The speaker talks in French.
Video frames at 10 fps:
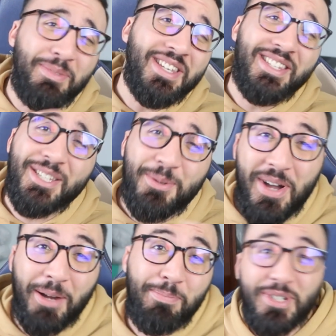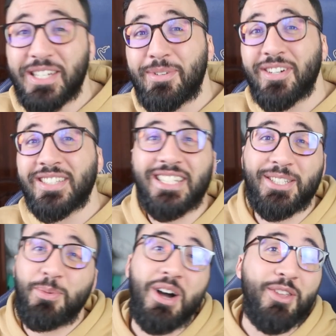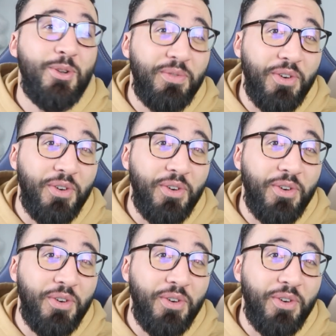petites histoires Pokémon, que ce soit de